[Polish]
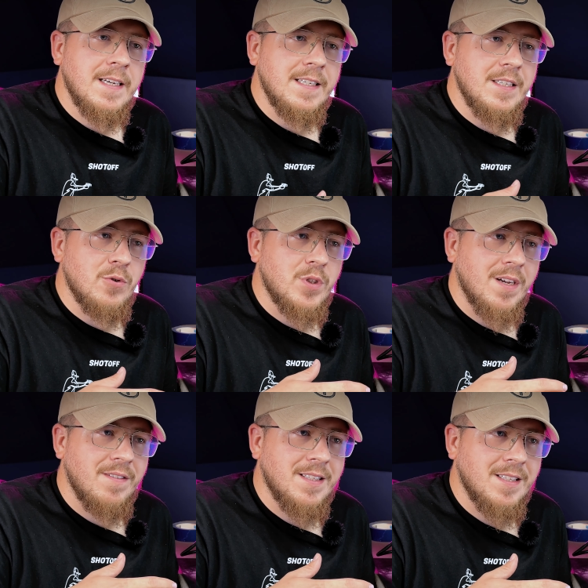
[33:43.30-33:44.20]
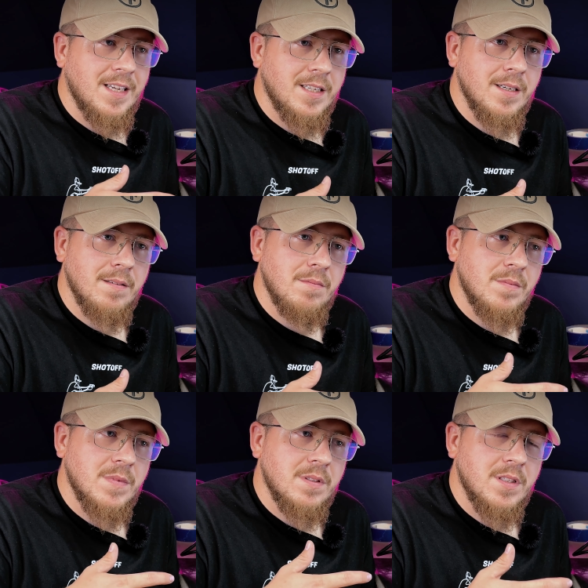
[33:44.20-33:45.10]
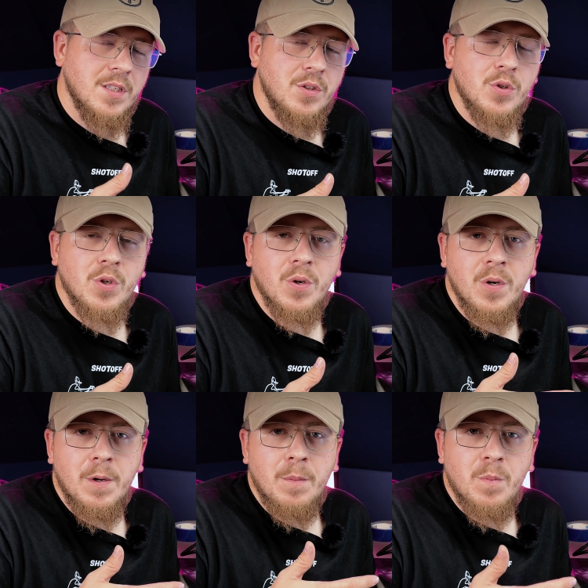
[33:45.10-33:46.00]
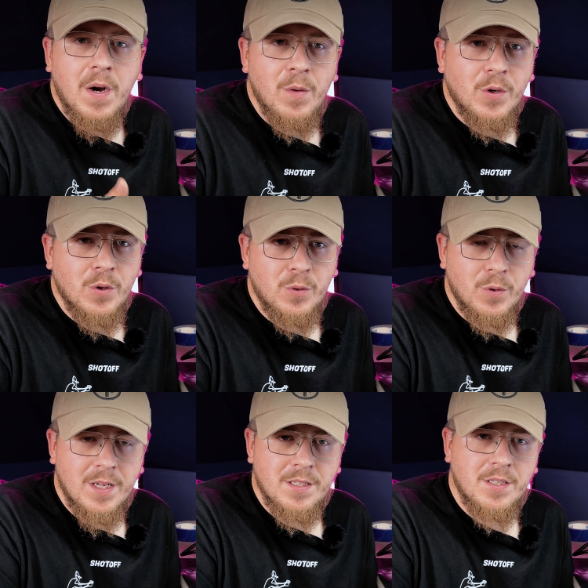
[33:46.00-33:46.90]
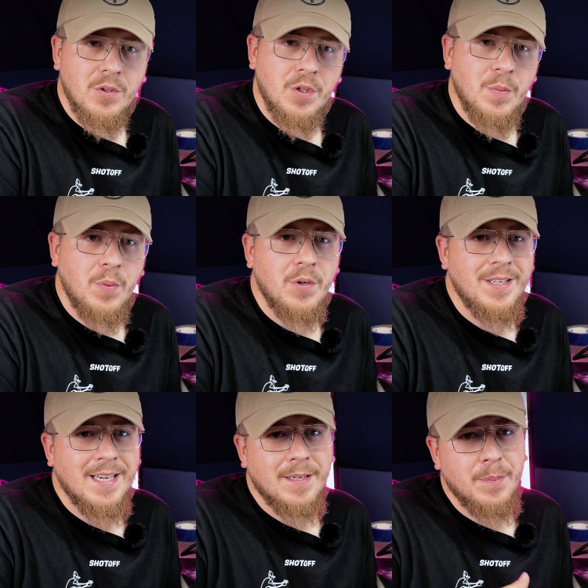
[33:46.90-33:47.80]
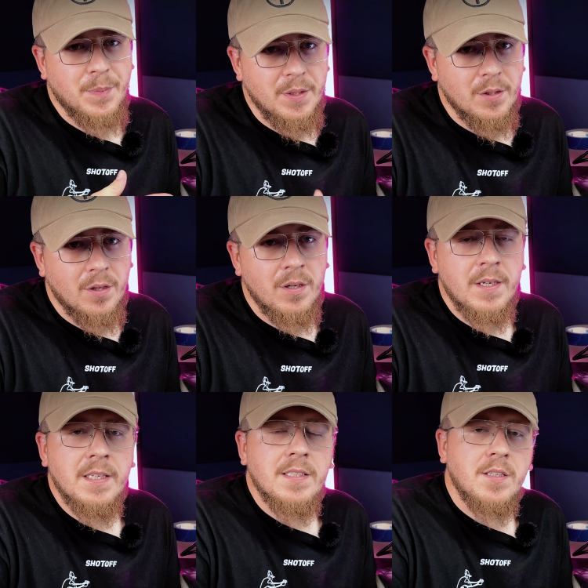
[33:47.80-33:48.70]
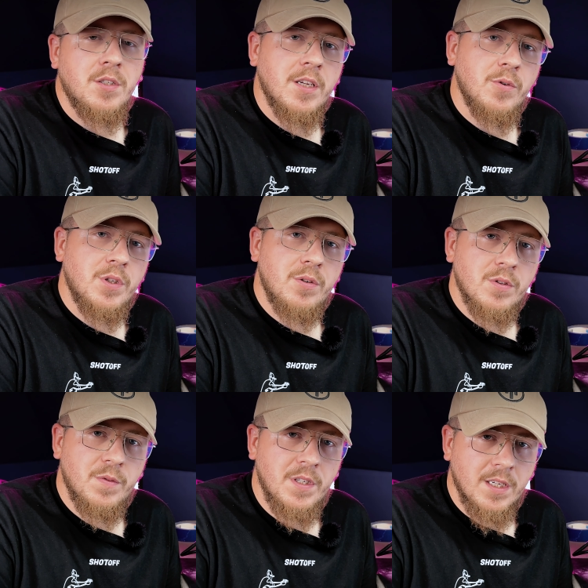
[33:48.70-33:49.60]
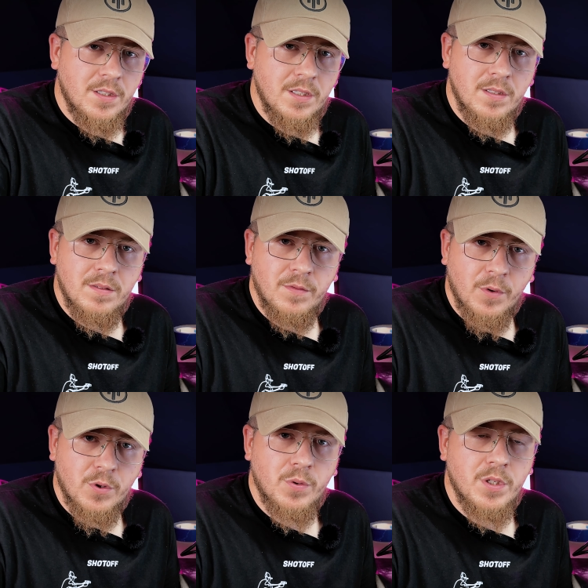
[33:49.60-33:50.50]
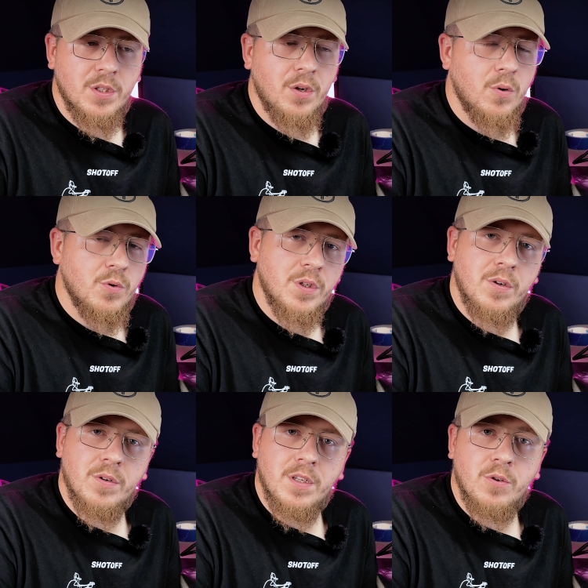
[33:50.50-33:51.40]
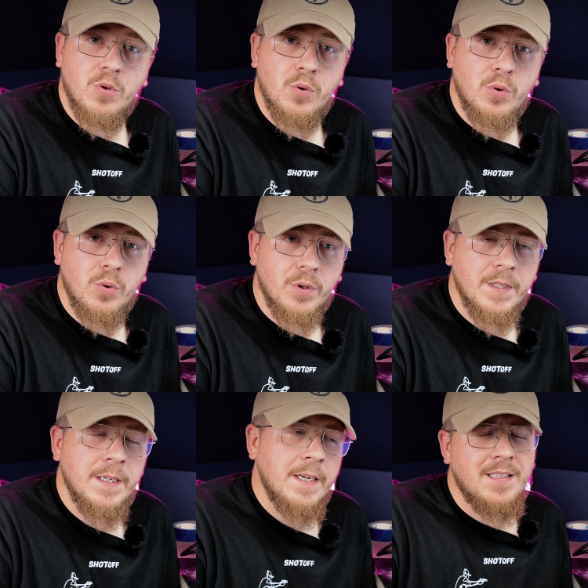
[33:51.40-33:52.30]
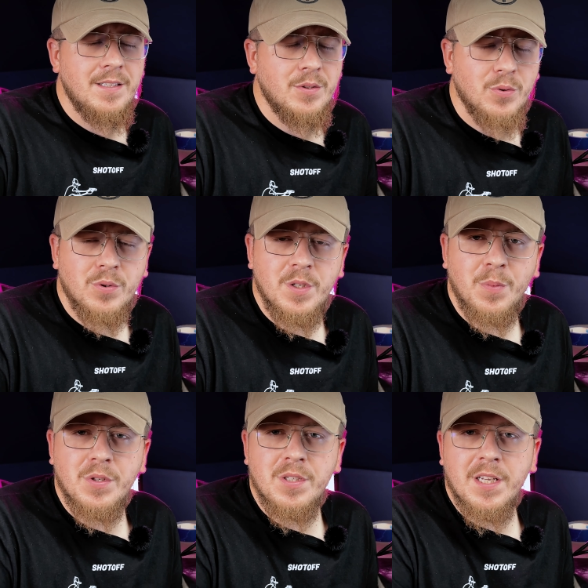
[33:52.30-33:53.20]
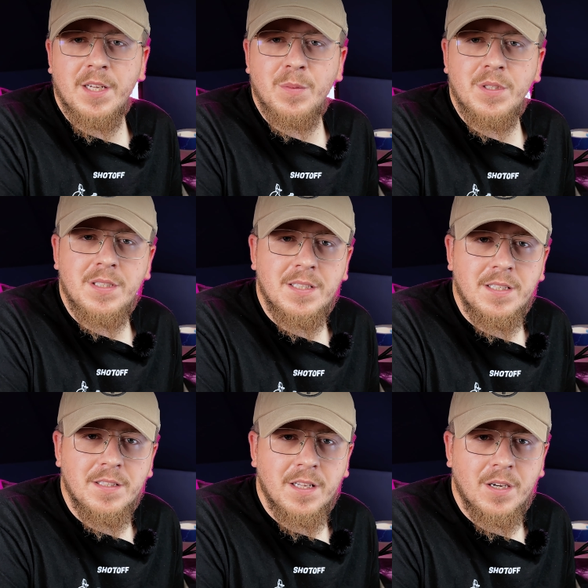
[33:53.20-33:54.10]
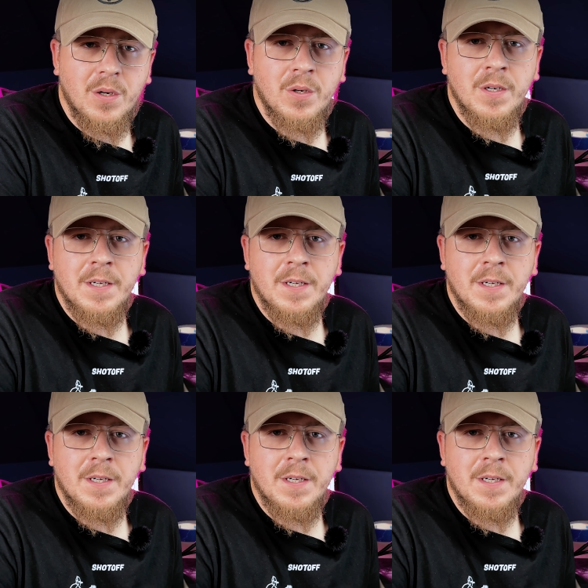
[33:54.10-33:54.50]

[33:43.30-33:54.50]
i już nawet takie zasadniczo małe konkurencje do tej pory jak Piro zaczynają się rozwijać i tworzą się z tego różnego rodzaju struktury. I cóż, nie pozostaje mi nic innego